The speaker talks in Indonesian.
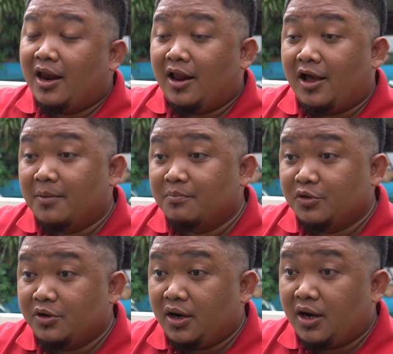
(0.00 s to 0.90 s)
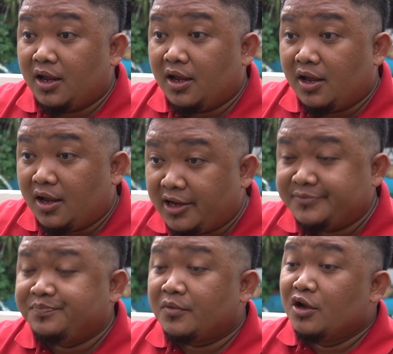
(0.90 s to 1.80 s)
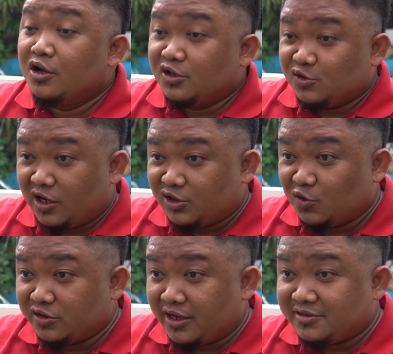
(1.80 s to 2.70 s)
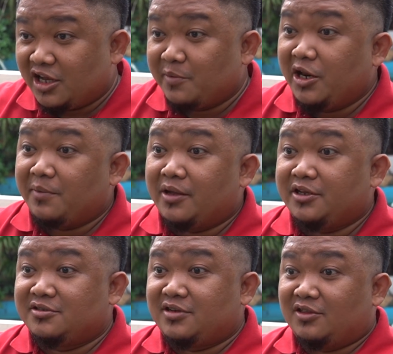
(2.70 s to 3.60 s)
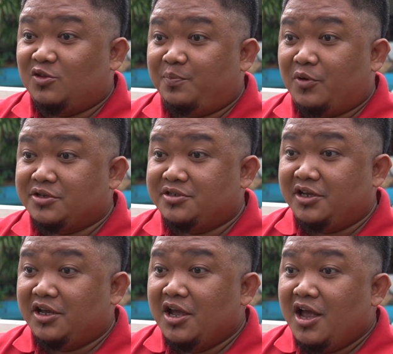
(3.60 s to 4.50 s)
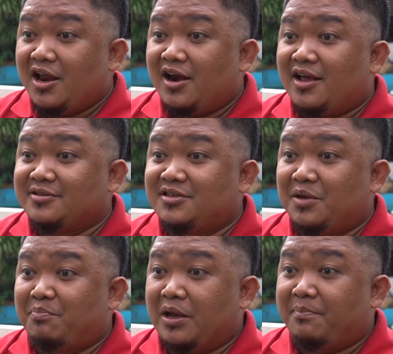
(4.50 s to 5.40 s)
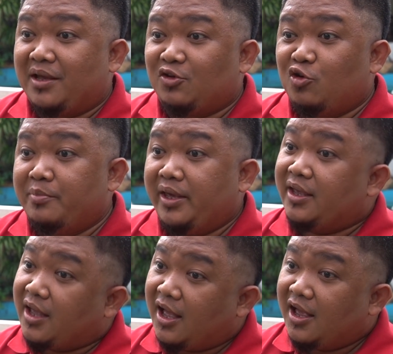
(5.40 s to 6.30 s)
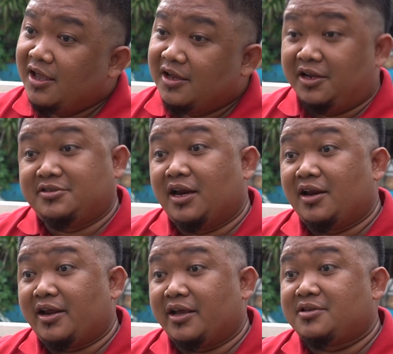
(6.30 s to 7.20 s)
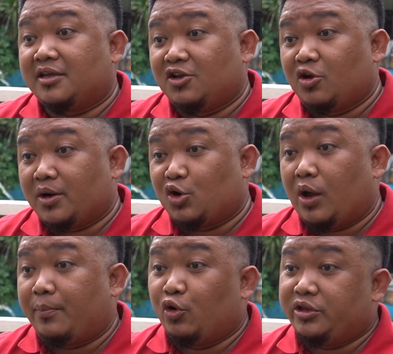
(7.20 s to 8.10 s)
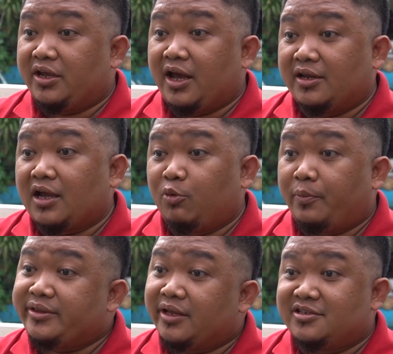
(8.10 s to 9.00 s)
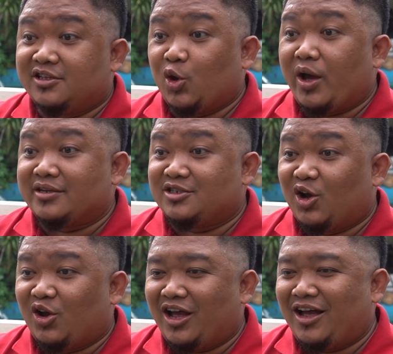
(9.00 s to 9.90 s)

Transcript: Alhamdulillah. Surat tuntas saya menikmati satu porsi nasi babat Umi Ika di Jalan Raya Jati nomor 23 di Kabupaten Sidoarjo.